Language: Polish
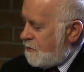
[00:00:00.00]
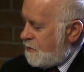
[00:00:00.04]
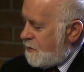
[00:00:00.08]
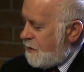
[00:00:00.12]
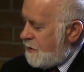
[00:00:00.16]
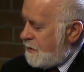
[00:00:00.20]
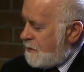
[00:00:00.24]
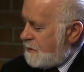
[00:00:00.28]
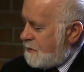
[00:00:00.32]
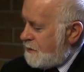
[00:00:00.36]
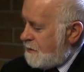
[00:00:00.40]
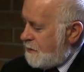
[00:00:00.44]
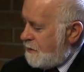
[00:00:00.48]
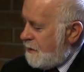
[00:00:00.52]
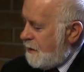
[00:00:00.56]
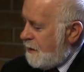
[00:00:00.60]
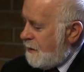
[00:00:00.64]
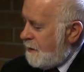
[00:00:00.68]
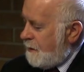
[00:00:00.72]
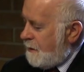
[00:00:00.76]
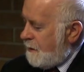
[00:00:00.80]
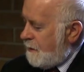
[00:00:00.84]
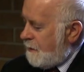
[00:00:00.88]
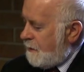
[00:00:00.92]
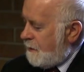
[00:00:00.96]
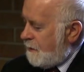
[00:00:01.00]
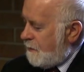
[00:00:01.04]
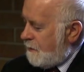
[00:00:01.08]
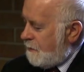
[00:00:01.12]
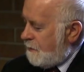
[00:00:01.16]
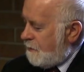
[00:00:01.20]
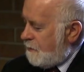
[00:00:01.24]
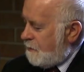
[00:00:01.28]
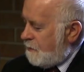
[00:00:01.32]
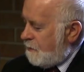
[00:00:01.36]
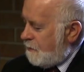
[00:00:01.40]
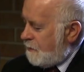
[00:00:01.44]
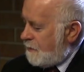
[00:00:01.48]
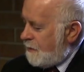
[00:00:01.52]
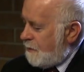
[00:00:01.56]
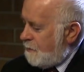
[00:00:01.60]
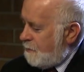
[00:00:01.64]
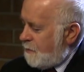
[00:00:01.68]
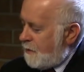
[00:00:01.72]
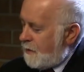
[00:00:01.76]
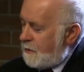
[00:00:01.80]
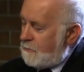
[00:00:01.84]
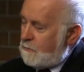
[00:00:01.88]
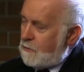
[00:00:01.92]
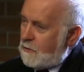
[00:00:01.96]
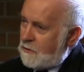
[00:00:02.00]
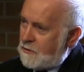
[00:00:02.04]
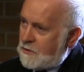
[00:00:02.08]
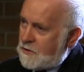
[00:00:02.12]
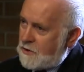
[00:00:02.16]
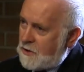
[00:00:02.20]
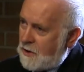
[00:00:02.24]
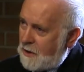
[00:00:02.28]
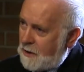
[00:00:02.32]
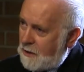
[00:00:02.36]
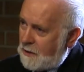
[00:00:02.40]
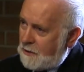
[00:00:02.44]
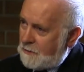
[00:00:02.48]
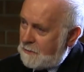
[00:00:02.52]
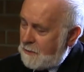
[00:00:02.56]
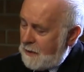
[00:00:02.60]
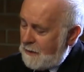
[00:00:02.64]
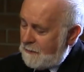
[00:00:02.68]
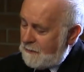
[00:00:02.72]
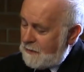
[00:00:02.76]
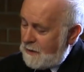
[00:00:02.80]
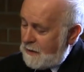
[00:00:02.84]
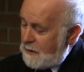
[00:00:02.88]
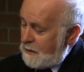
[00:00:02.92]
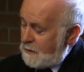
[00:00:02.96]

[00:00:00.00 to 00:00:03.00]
tysięcy no, tam brakło trzech, prawda?